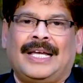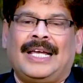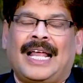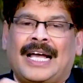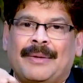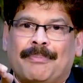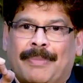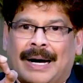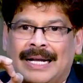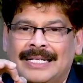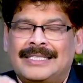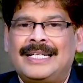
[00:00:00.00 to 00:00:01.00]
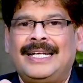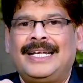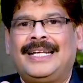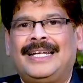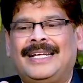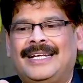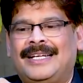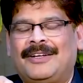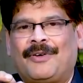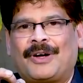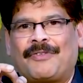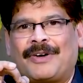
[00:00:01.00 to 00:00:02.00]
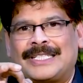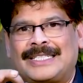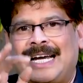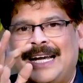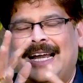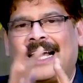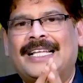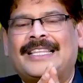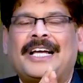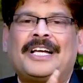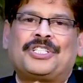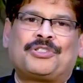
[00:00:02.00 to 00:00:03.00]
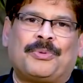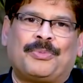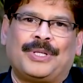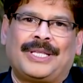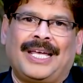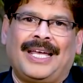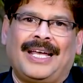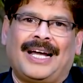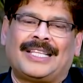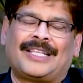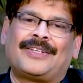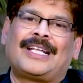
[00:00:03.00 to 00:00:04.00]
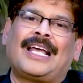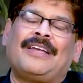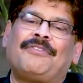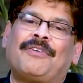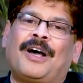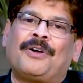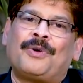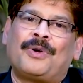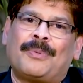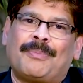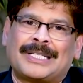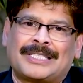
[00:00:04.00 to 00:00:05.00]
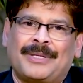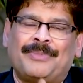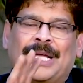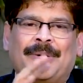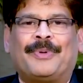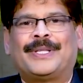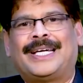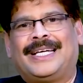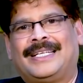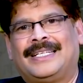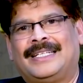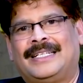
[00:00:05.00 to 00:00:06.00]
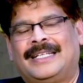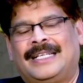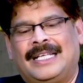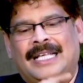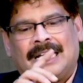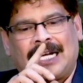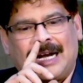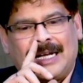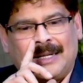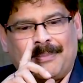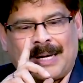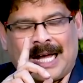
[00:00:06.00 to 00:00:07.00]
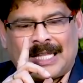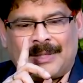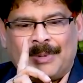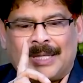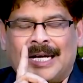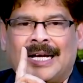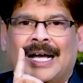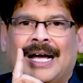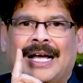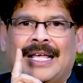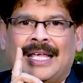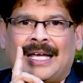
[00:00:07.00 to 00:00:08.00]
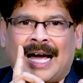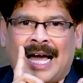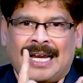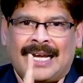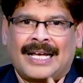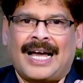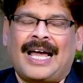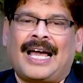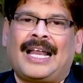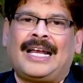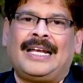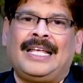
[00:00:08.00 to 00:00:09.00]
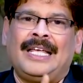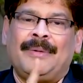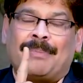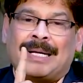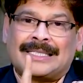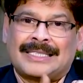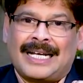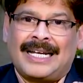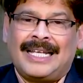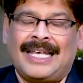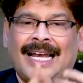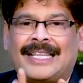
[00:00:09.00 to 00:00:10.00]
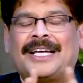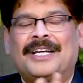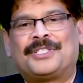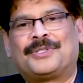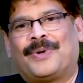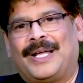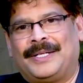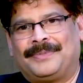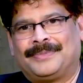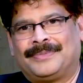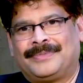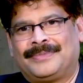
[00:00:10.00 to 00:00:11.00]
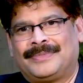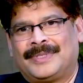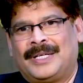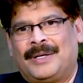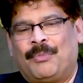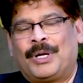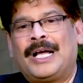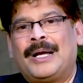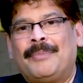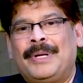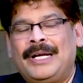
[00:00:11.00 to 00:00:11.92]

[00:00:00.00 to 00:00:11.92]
ఇలా ఈ బర్న్స్ని ఒక ఫస్ట్ ఎయిడ్ లాగా తగ్గించుకోకపోతే ఆ తర్వాత లైఫ్ లాంగ్ కూడా మచ్చలు మిగిలిపోతాయి కాబట్టి ప్రాథమికంగా ఈ కాలిన గాయాలని ఈ మచ్చల్ని ఎలా తగ్గించుకోవాలి ముఖ్యంగా మీ